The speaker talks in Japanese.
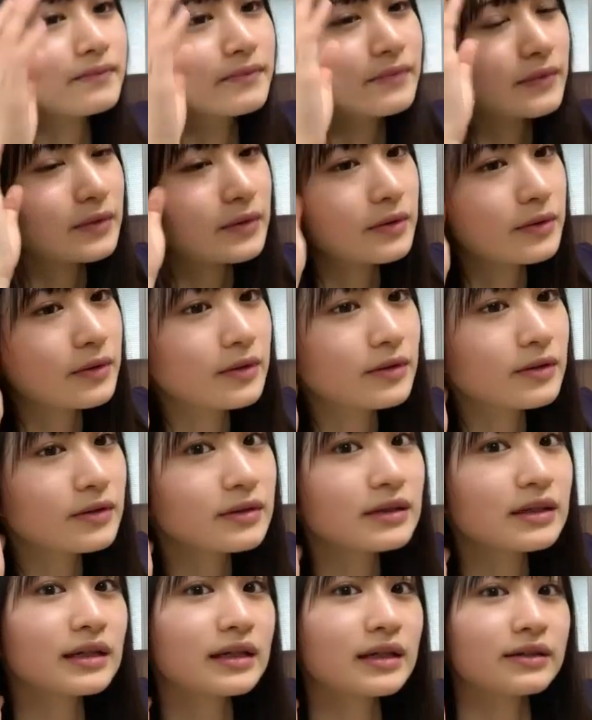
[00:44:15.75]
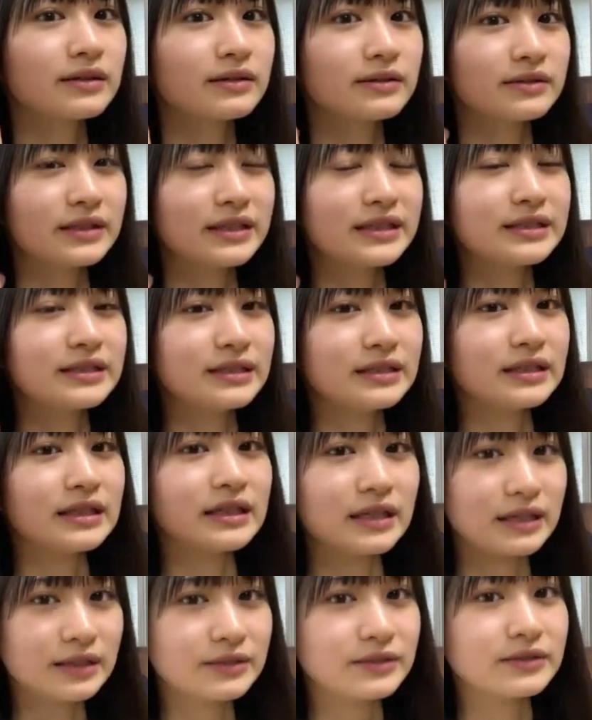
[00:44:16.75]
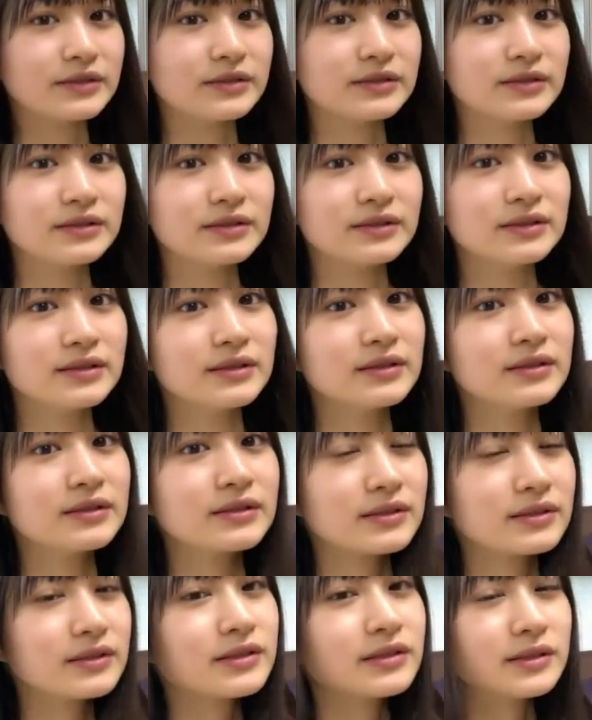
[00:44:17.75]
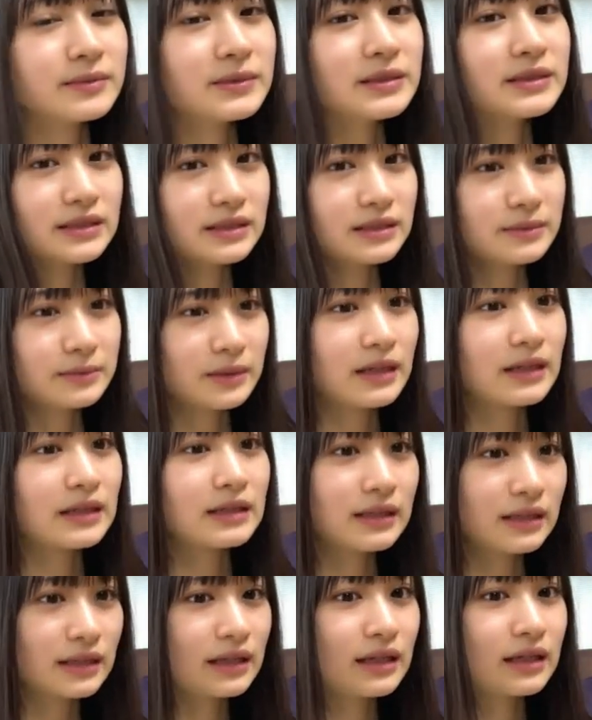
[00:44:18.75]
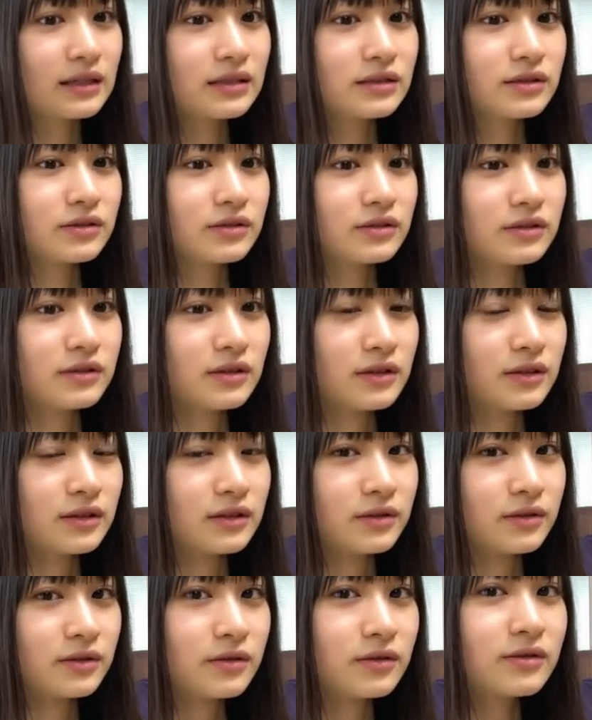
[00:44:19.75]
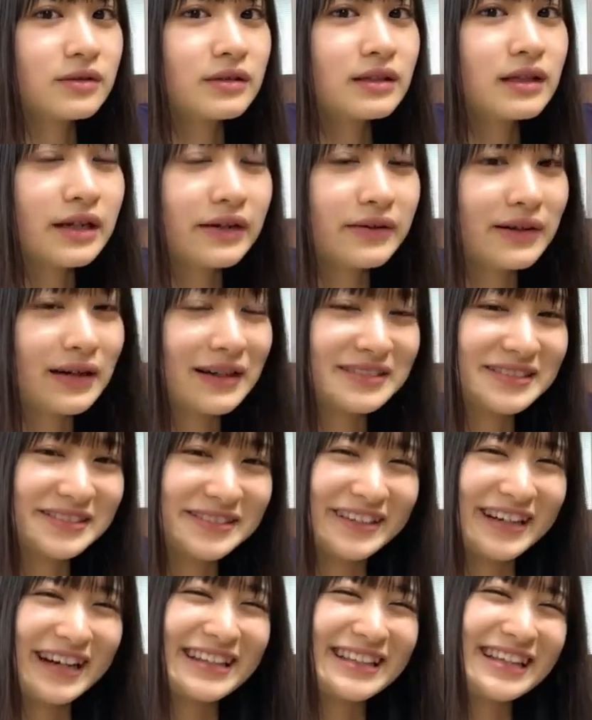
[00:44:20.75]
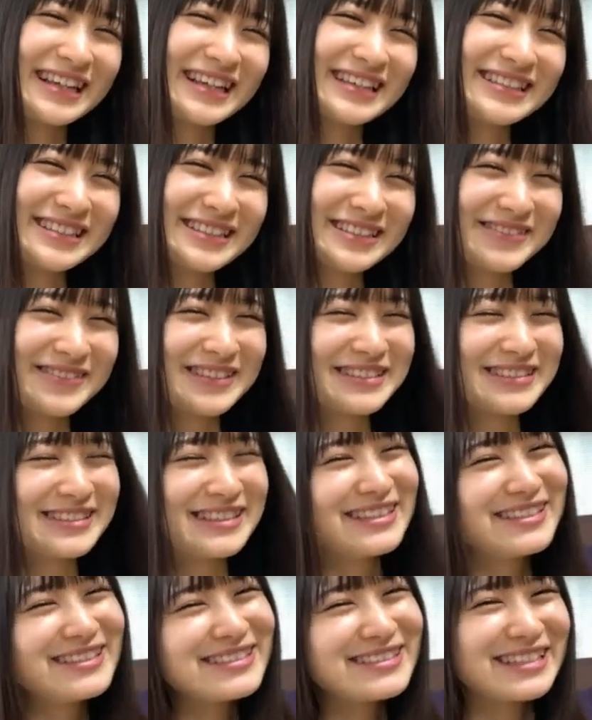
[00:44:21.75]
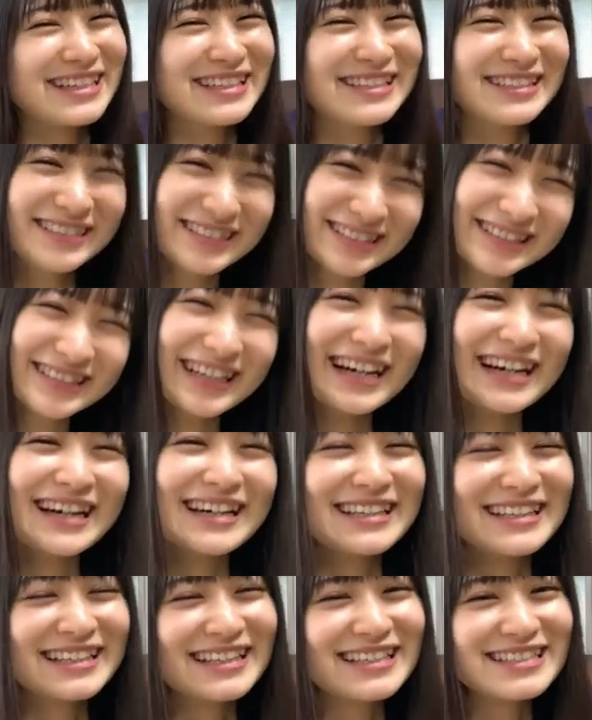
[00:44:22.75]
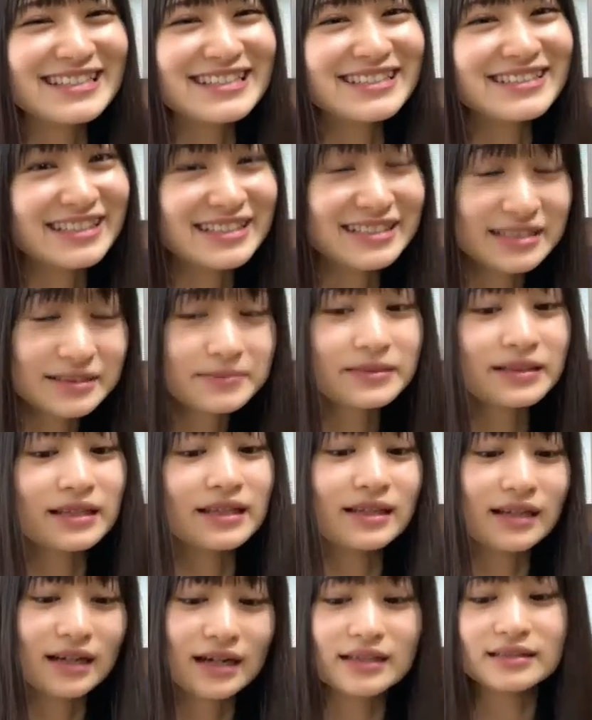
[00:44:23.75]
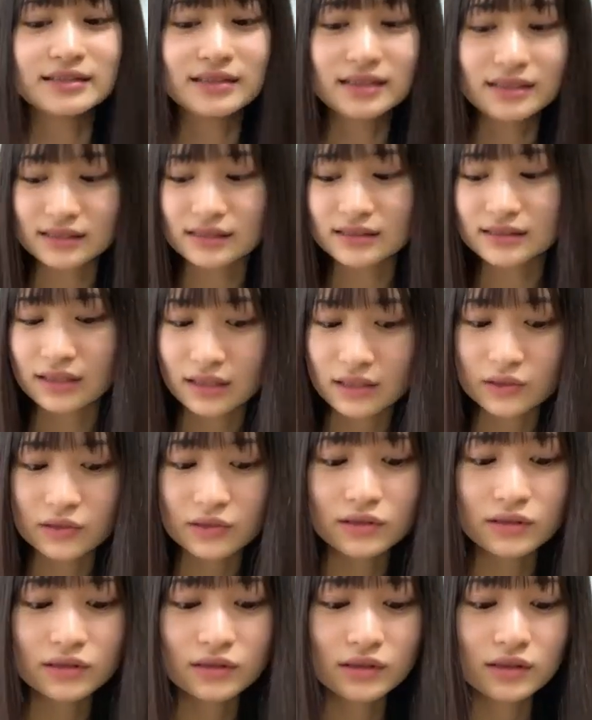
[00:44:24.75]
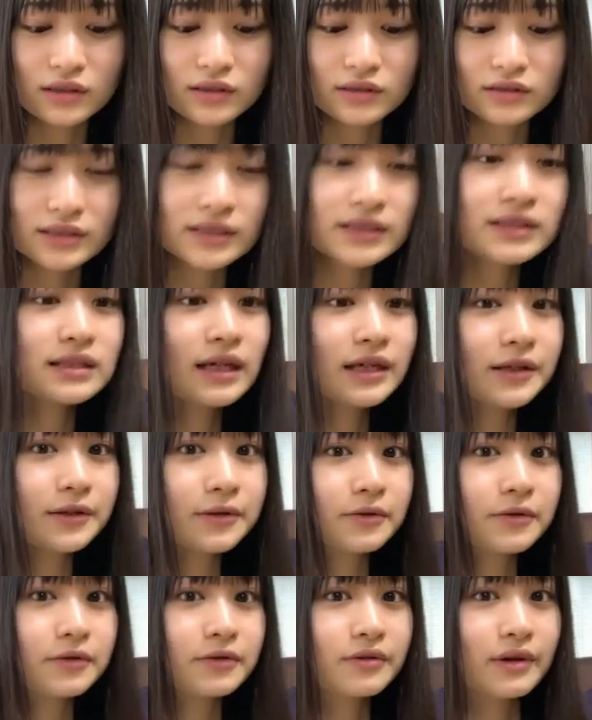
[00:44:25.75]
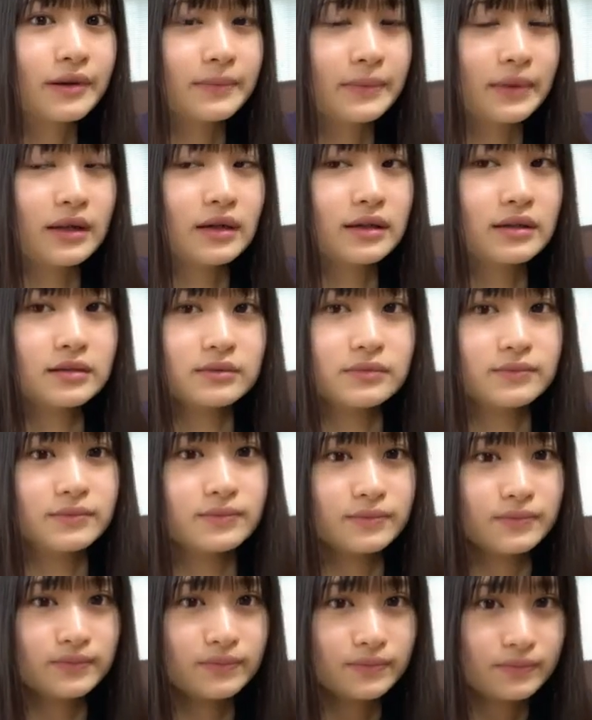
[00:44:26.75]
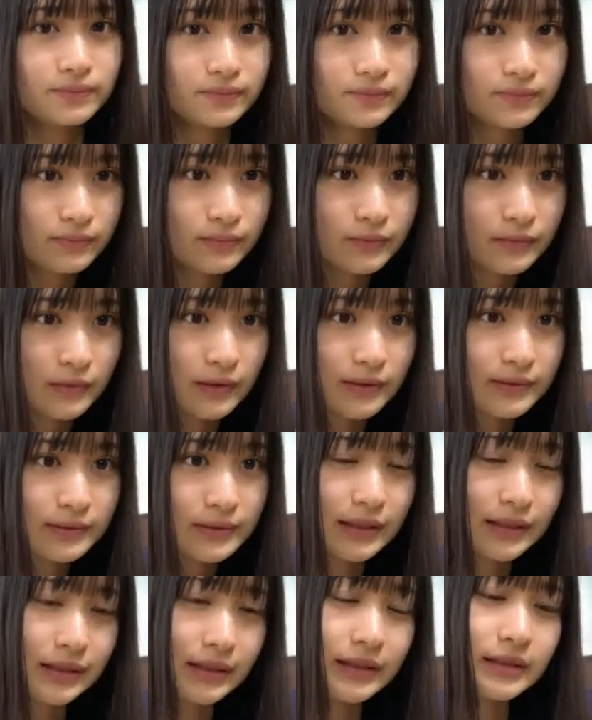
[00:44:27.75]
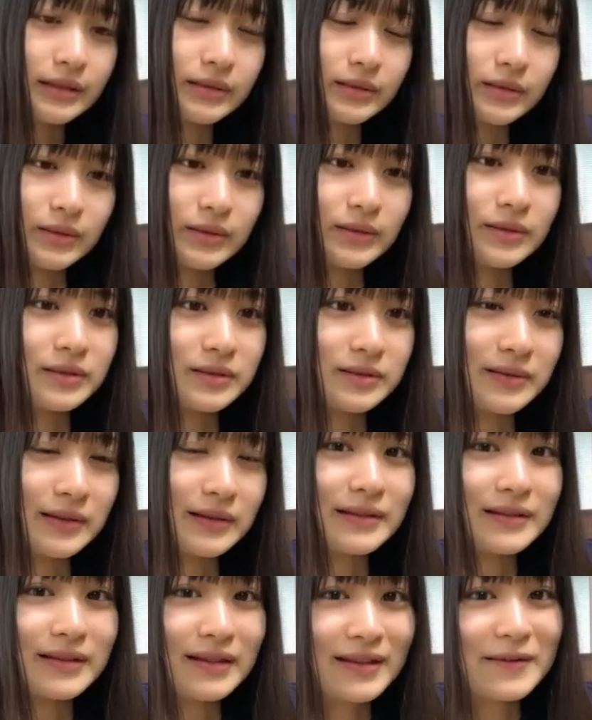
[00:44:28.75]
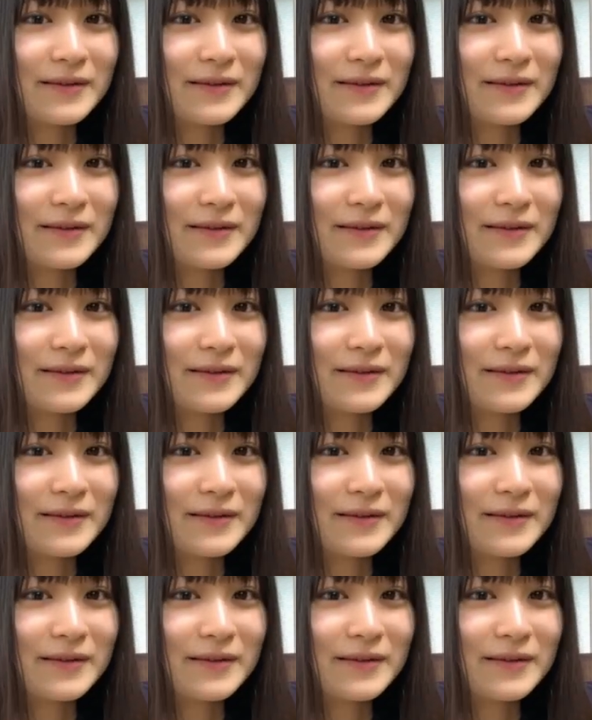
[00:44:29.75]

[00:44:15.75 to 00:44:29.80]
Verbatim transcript: 心の中は嬉しいんだけどそう人見知りもあってそう心の中はすごい新しい友達で来るじゃん新しいクラスみたいな感じなんですけど実際のところはまあ席にずっと座って